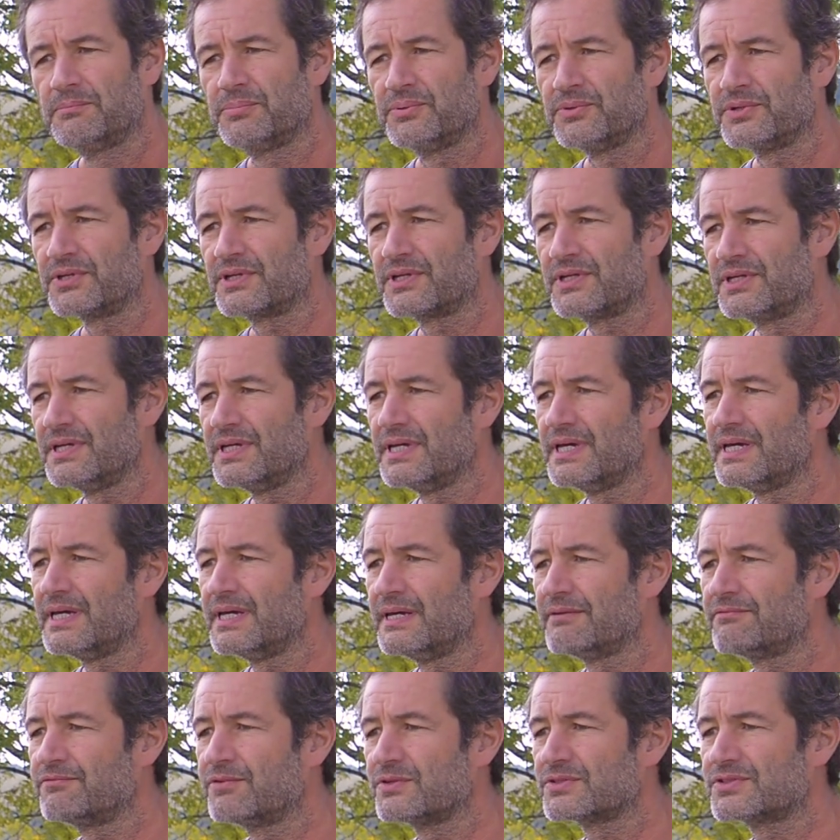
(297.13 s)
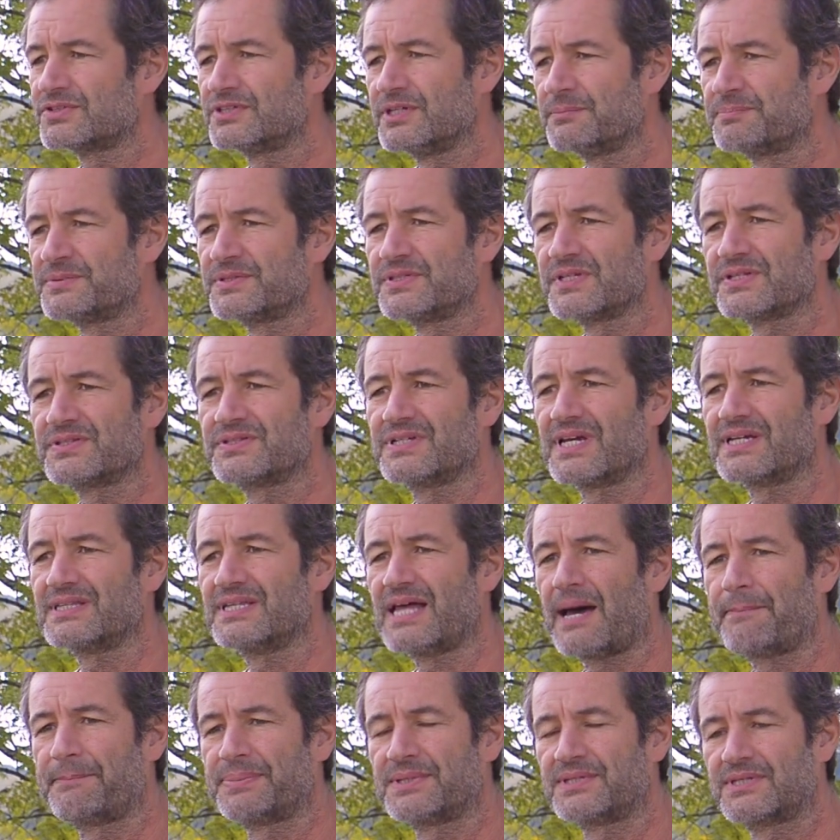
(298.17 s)
porque você precisa se
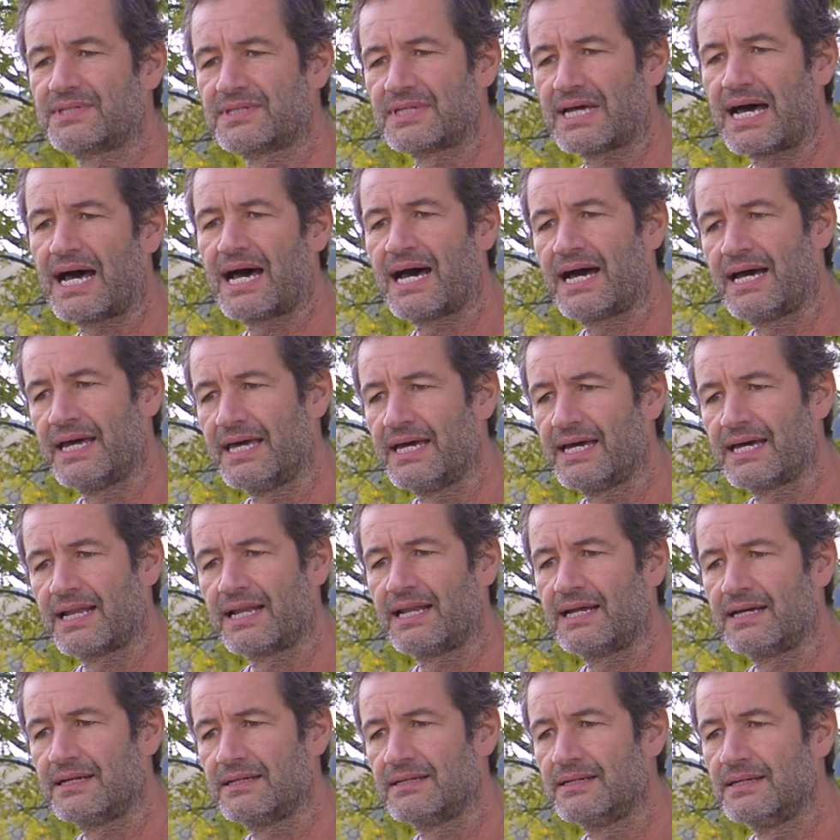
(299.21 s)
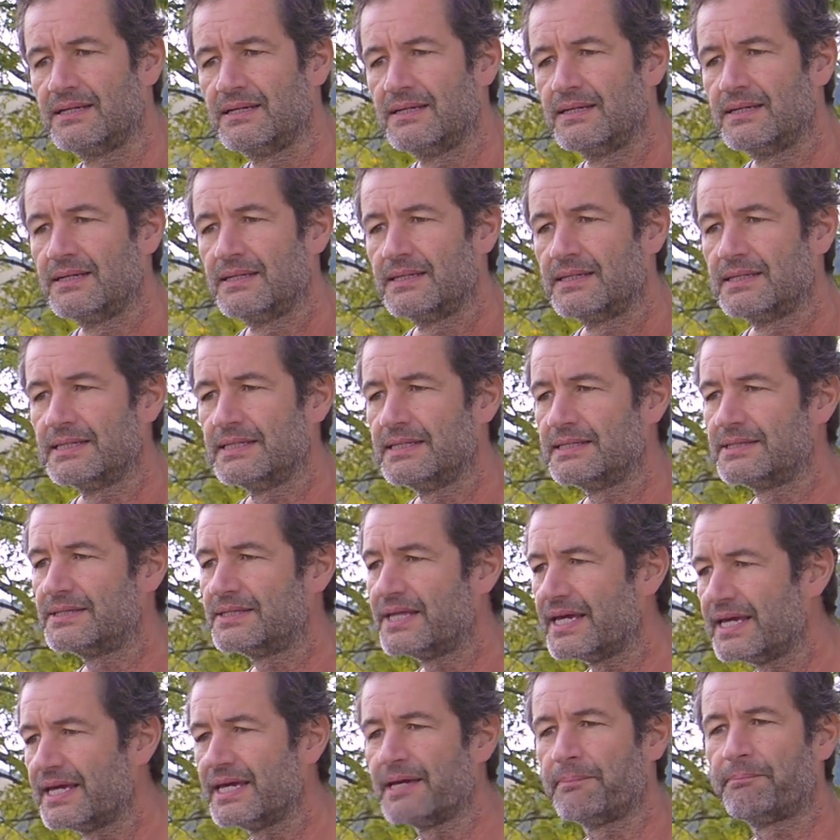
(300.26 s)
adaptar a ela e
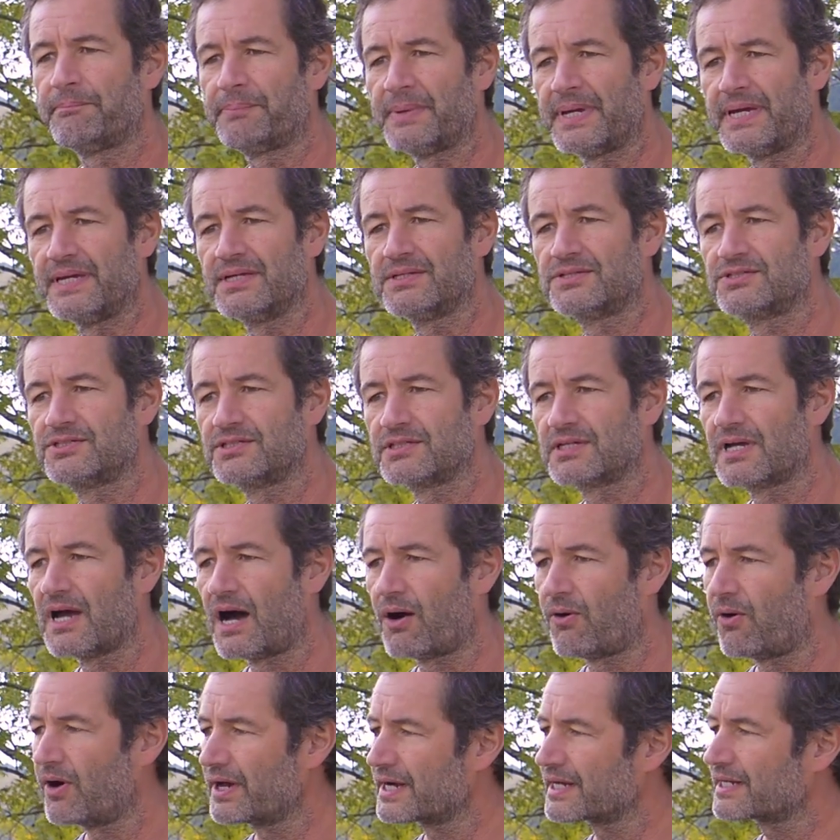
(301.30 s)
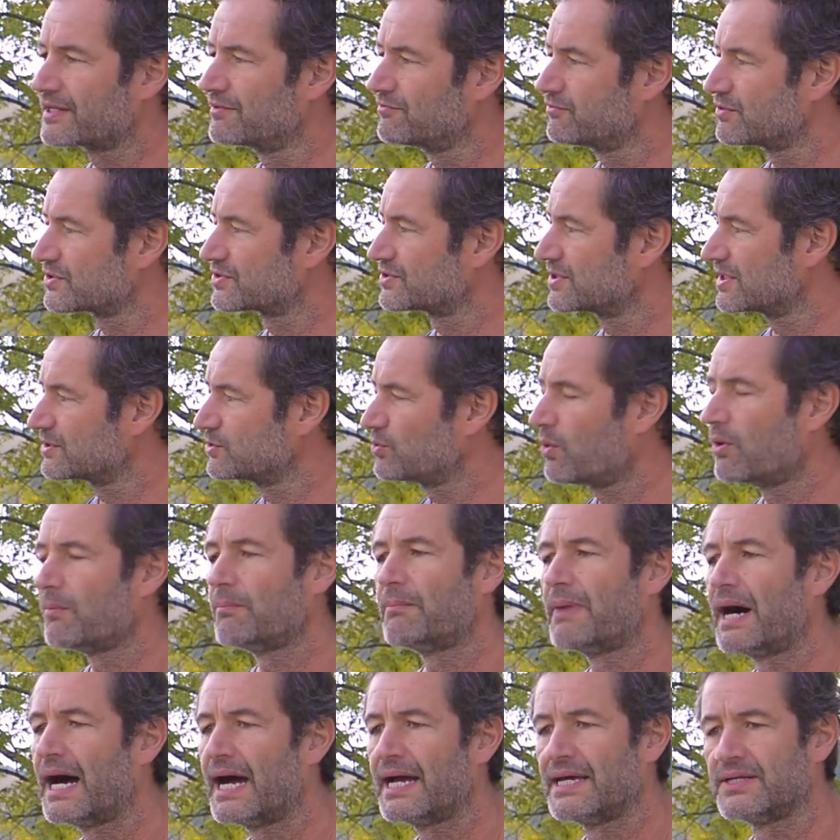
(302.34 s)
de repente, a hora que você
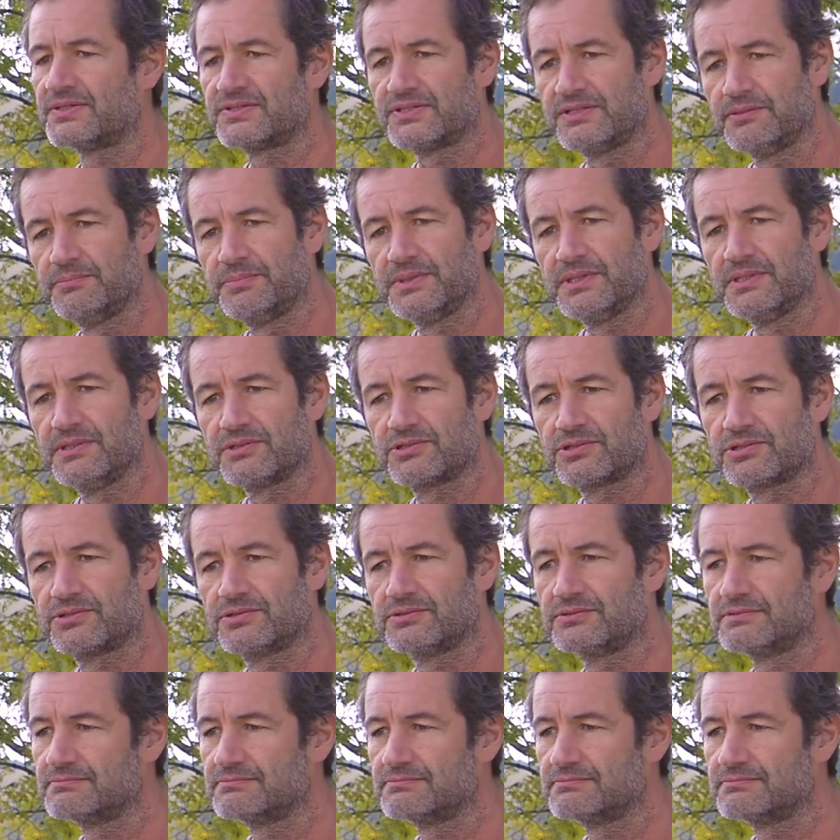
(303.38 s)
domar esse bicho,